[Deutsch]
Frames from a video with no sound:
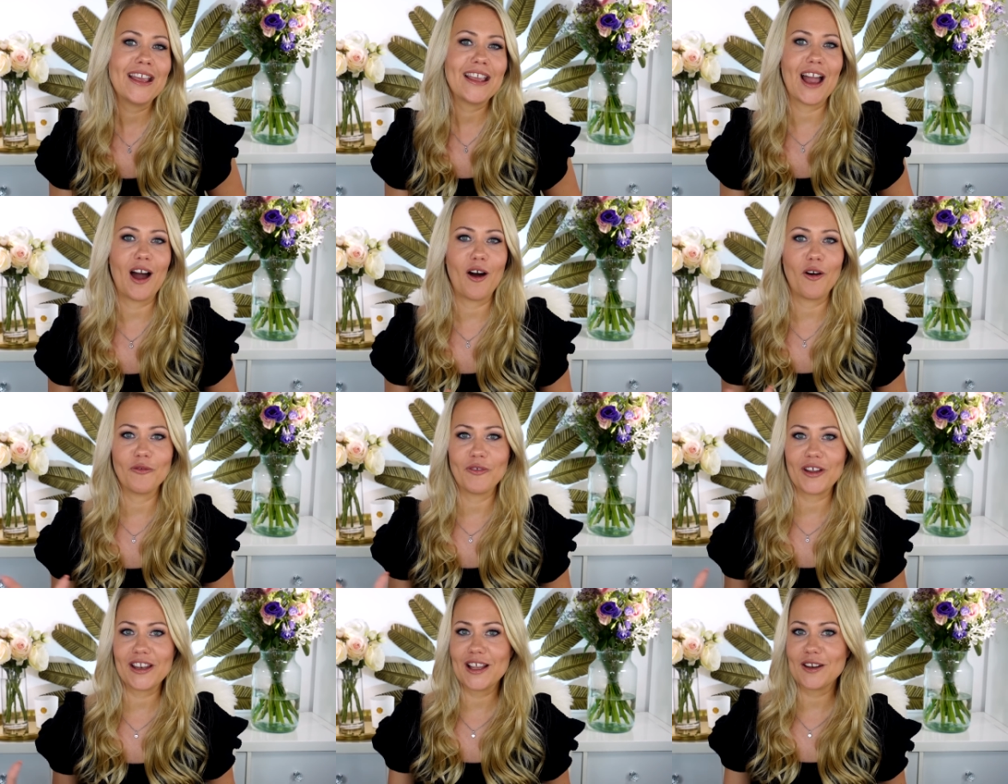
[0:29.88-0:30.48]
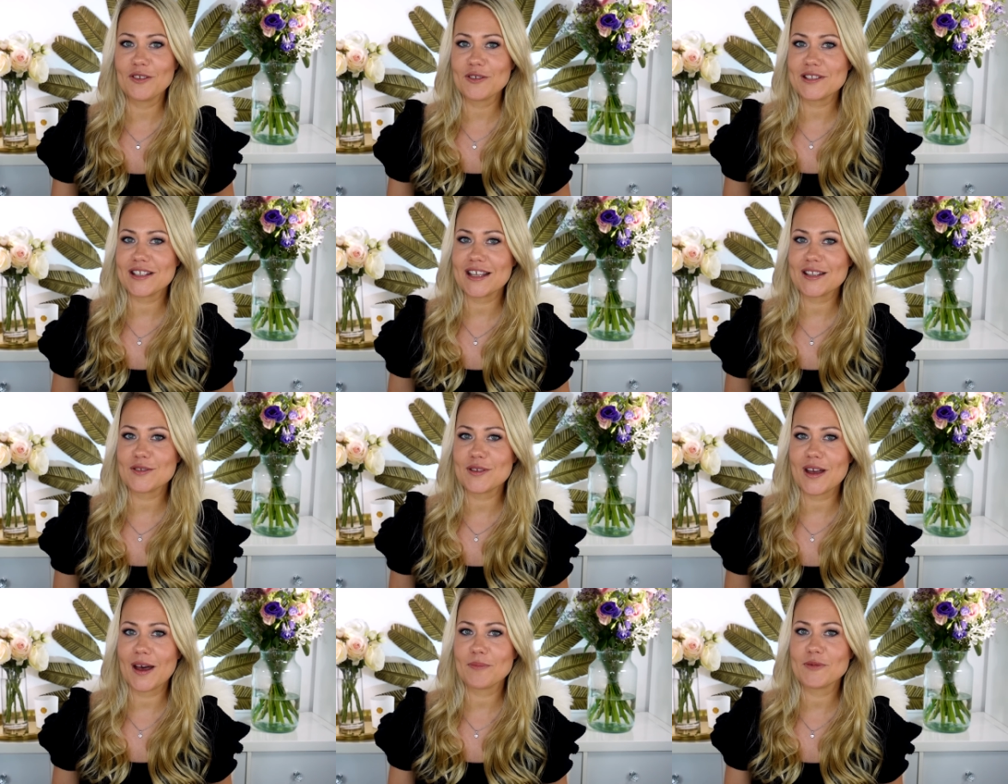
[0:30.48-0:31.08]
Ja, und wenn ihr Lust
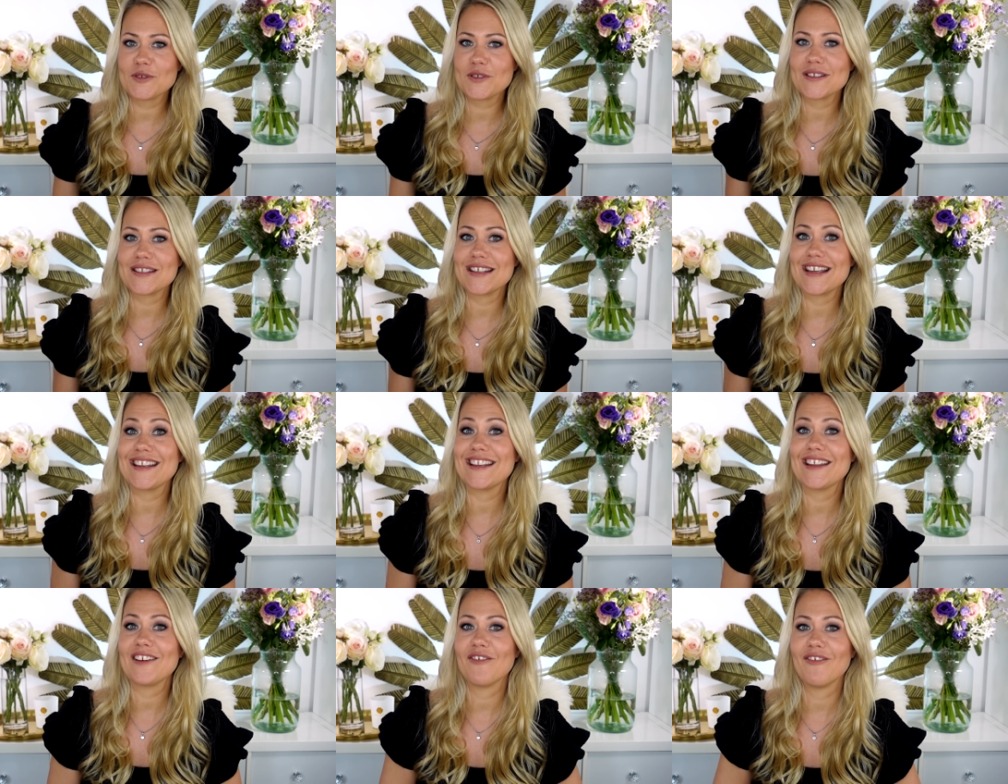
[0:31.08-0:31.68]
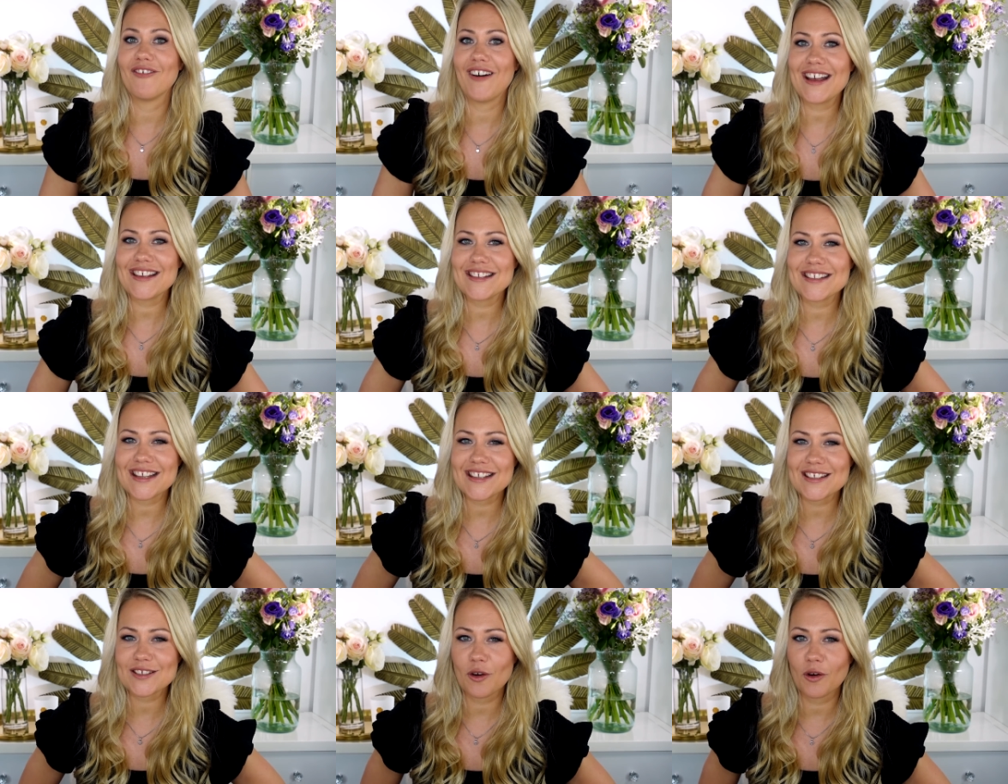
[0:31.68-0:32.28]
dazu habt zu sehen, was
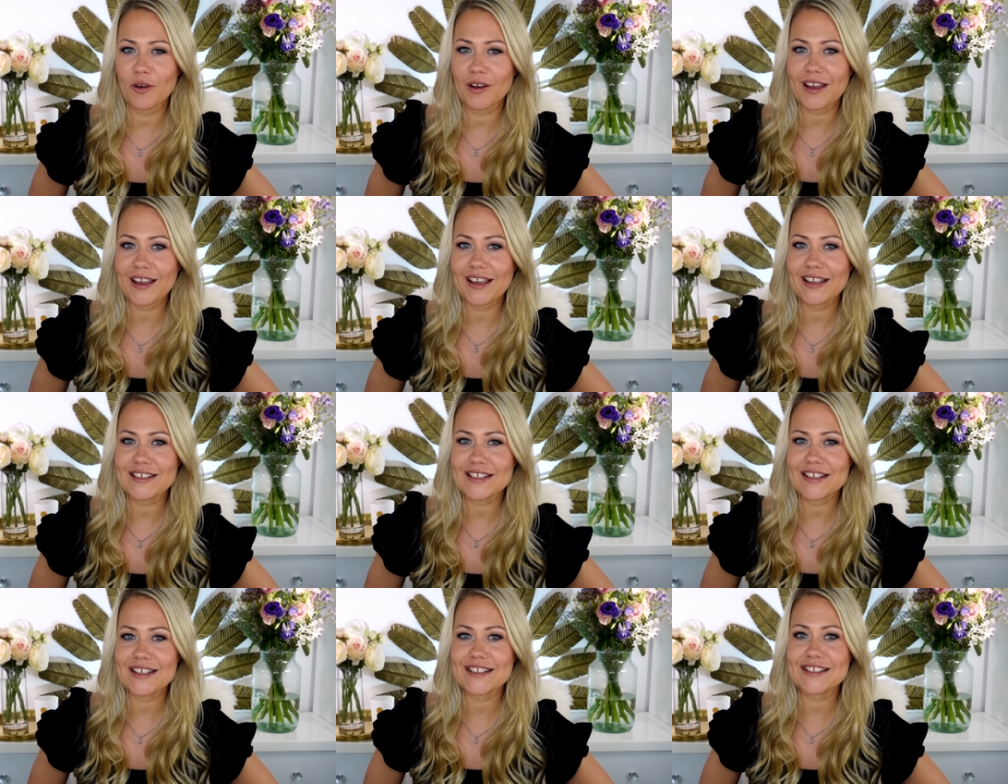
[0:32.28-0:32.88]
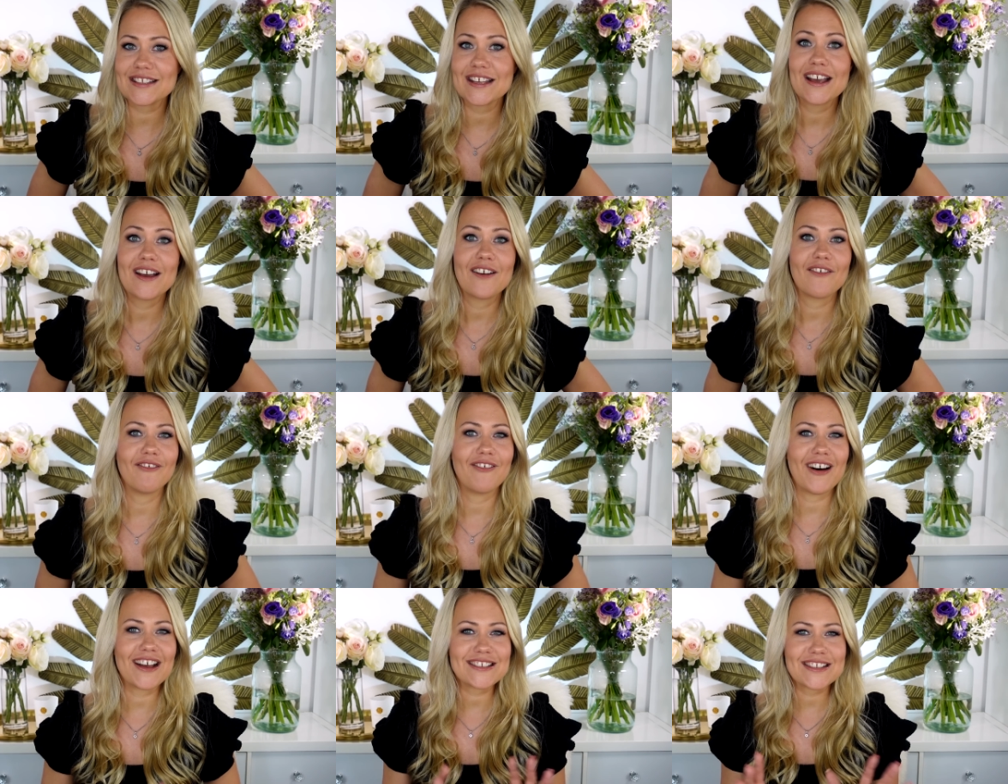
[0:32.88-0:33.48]
das konkret ist,
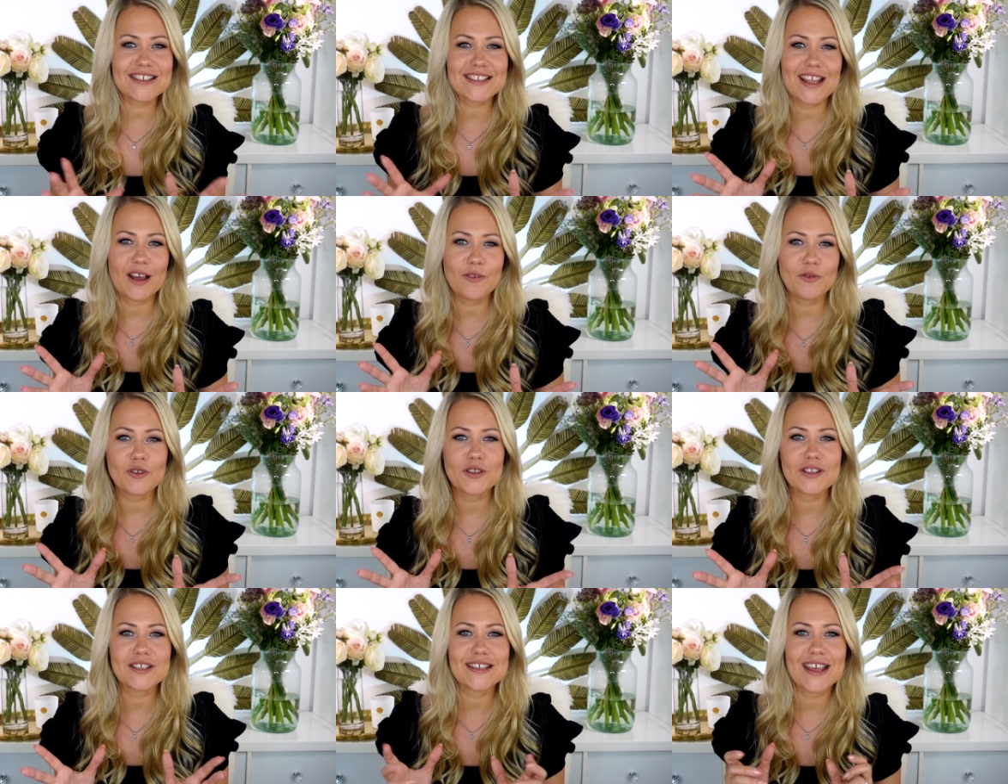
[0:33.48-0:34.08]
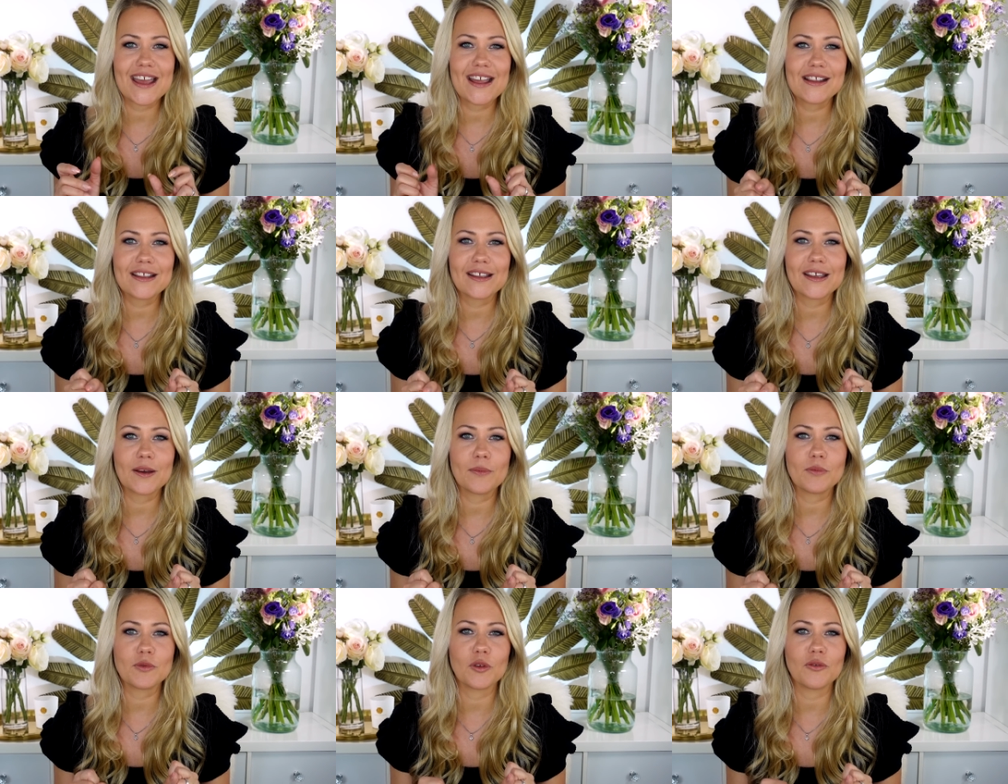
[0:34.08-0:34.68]
was es da für ein Sale
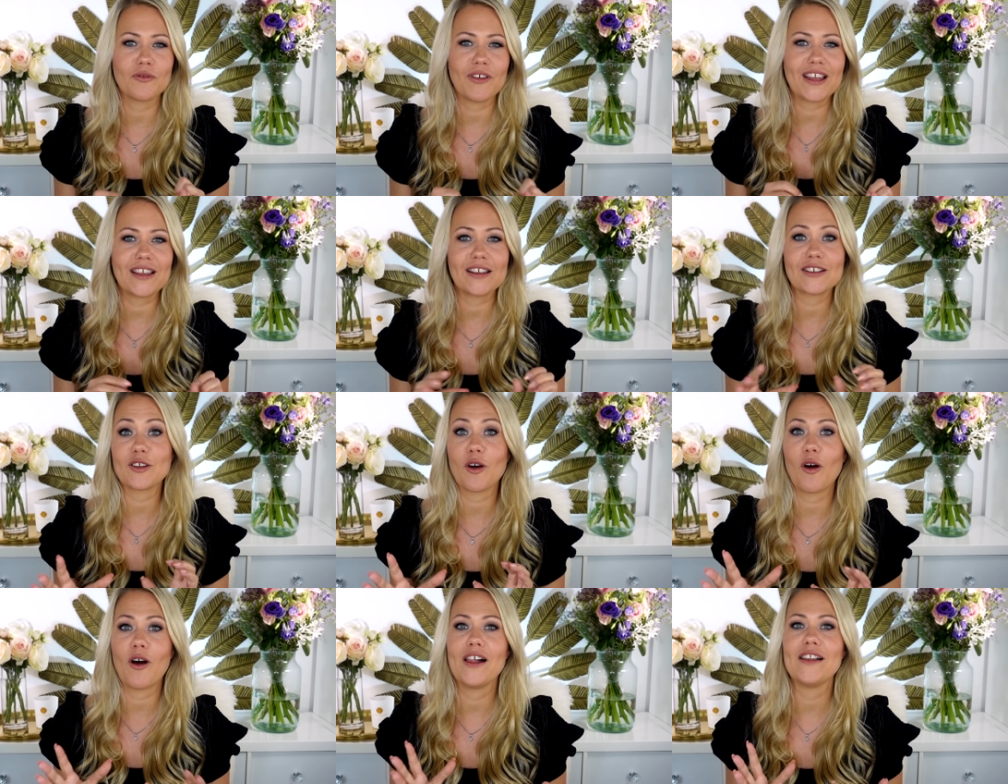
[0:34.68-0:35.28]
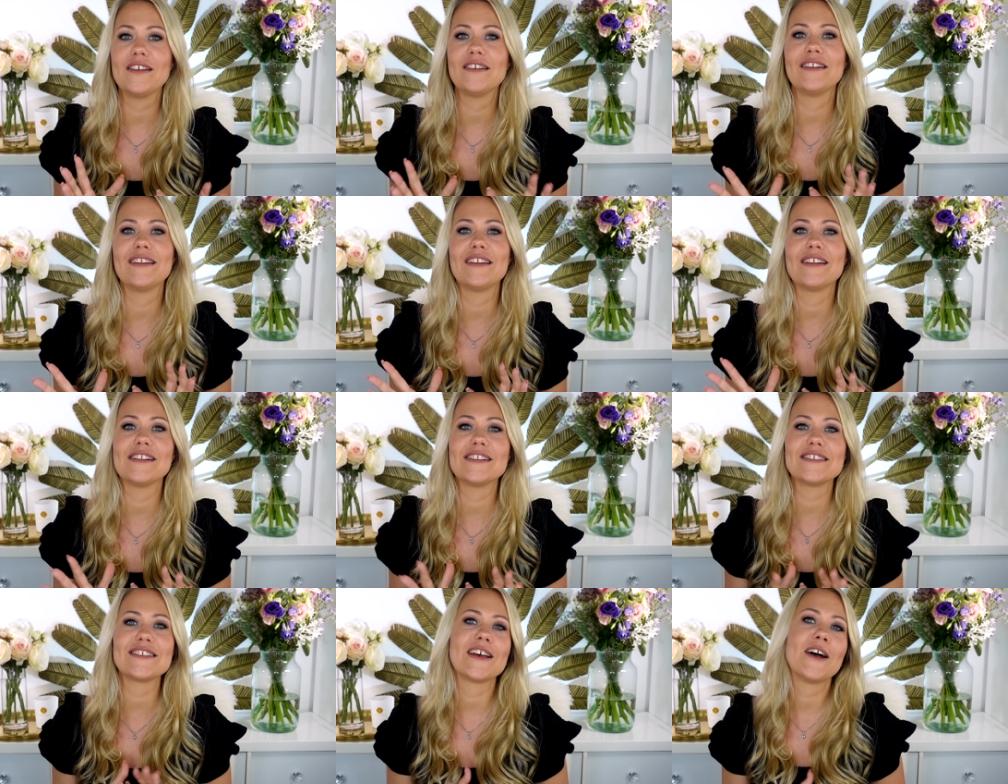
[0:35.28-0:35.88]
gibt und welche tollen
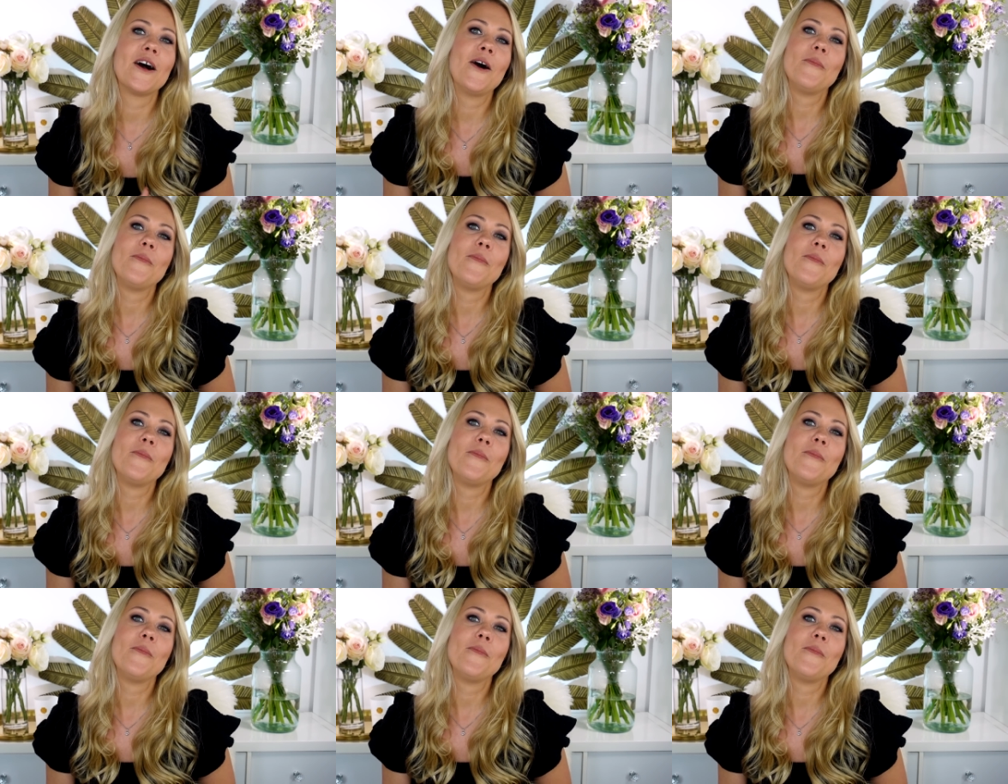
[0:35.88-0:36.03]
Deals,